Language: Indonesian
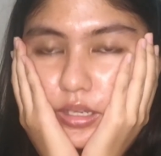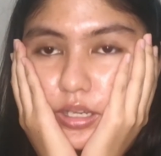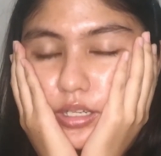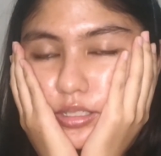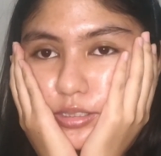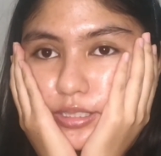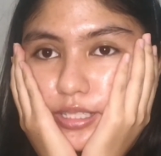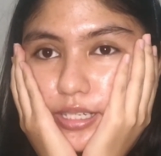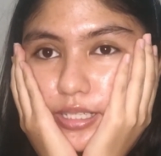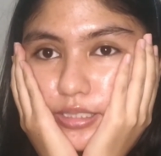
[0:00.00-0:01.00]
Halo
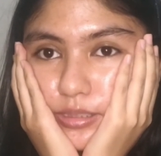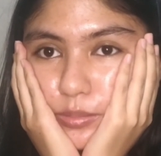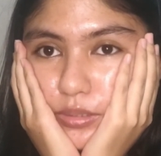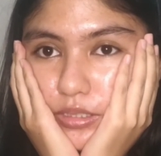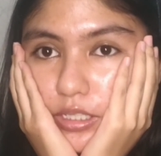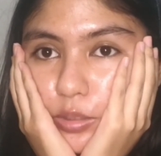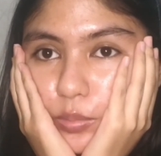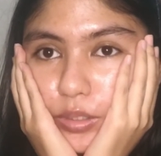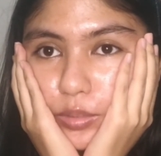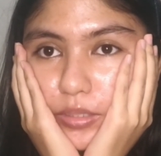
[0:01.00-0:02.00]
guys, sebenarnya aku
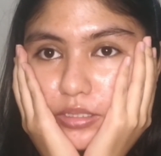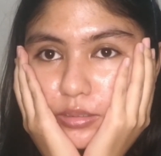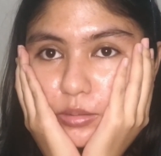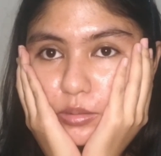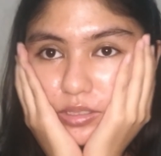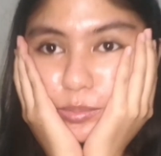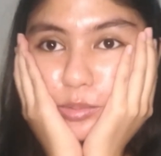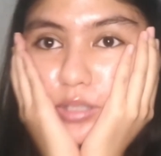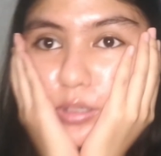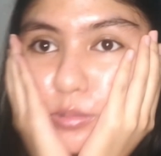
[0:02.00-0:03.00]
malu banget tunjukin
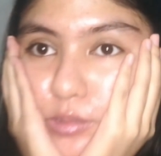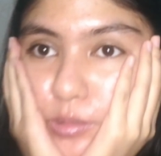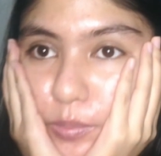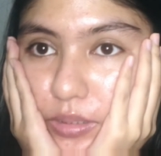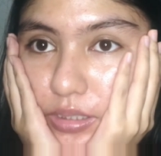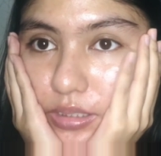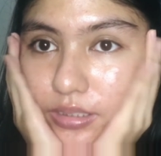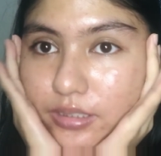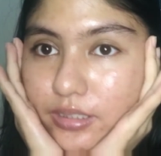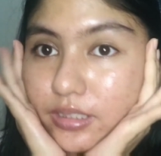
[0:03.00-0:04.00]
muka aku seperti
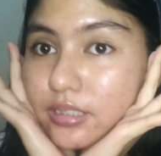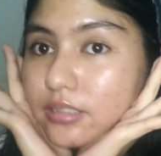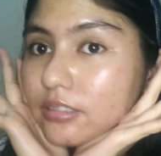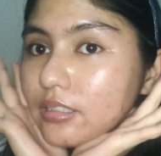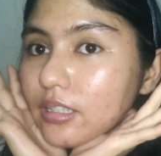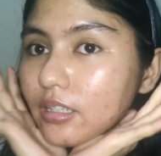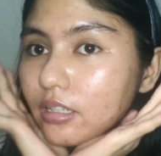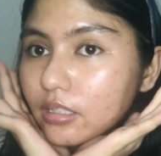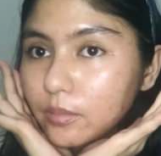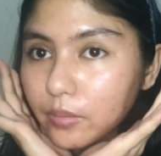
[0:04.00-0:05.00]
ini
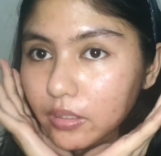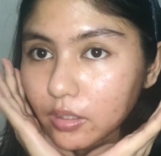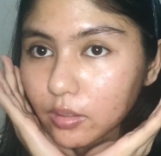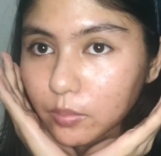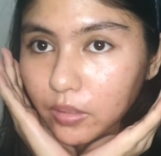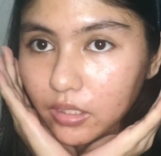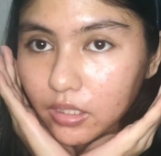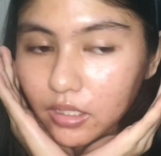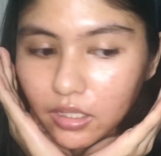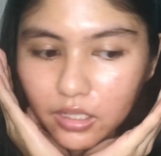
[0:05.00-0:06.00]
Lagi breakout
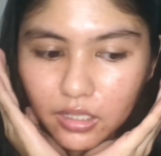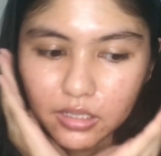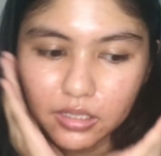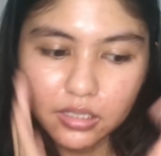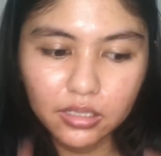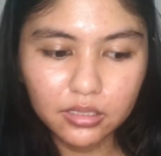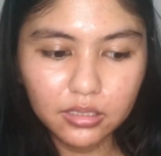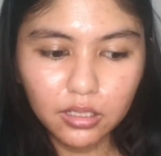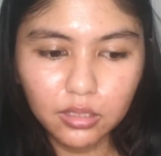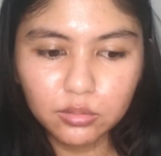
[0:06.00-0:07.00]
parah, kayak
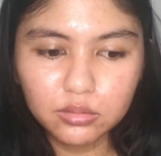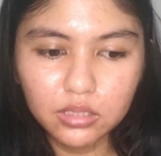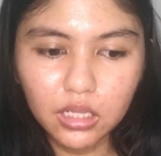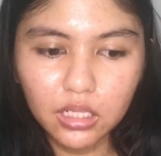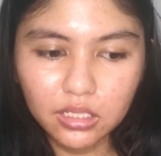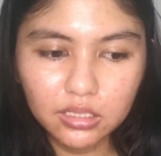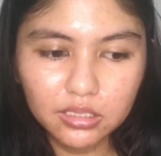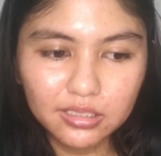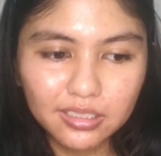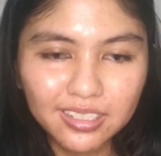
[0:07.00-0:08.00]
aduh jelek
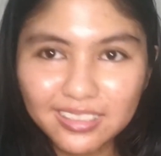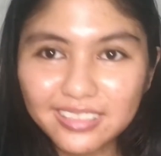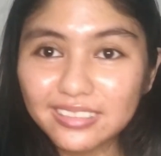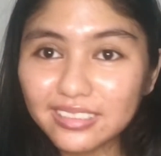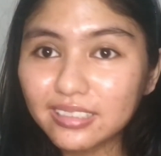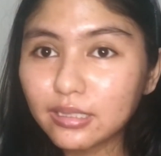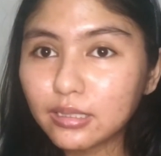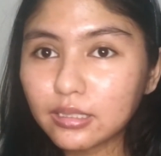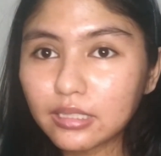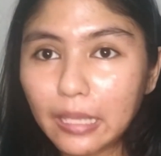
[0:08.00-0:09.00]
sekali
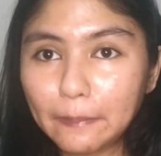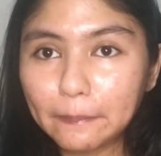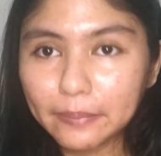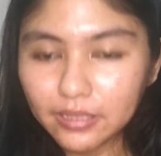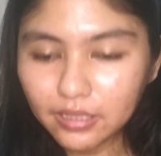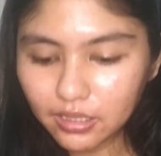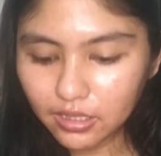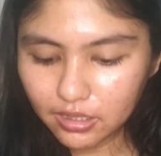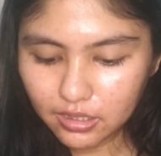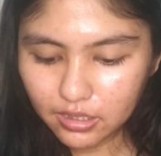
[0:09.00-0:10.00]
Tapi
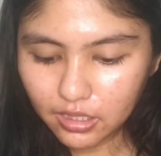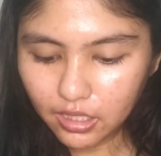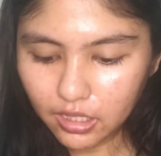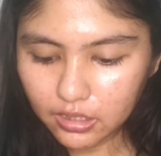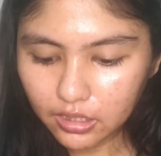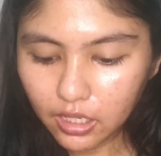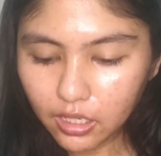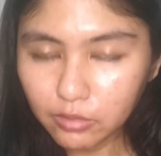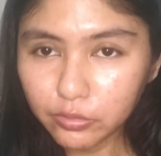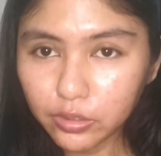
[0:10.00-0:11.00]
karena
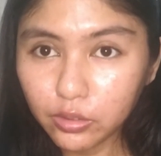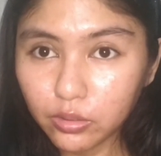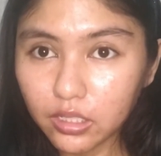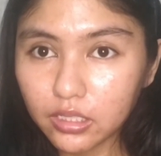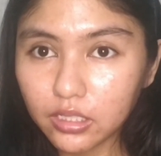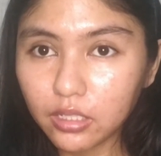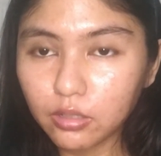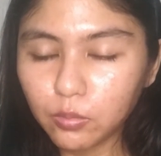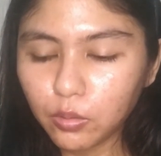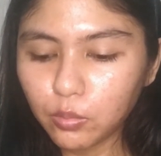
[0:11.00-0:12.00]
video kali ini aku
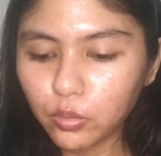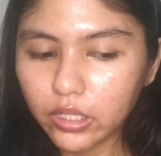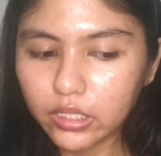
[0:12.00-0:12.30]
mau buat